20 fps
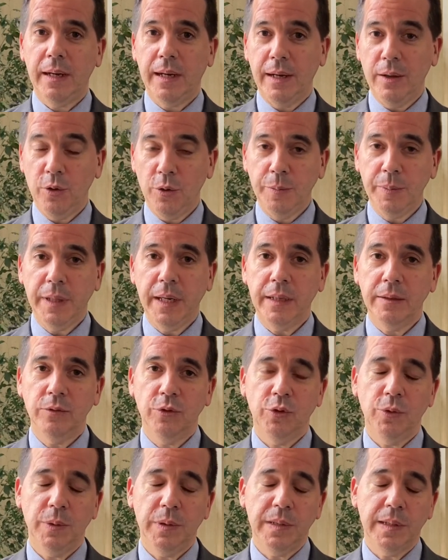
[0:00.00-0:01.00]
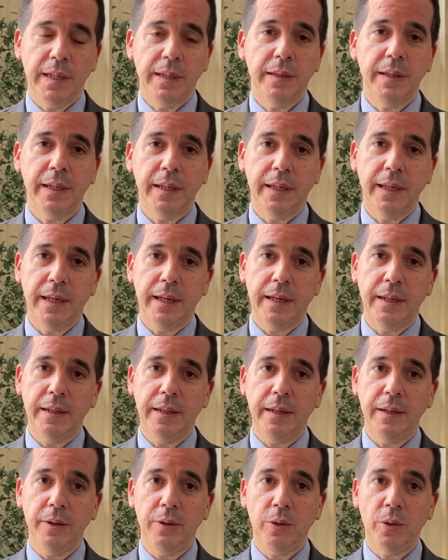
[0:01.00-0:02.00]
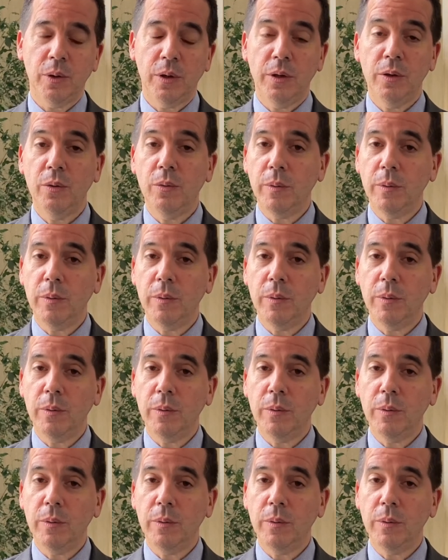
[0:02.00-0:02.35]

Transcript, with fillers: adopta su estrategia del hidrógeno,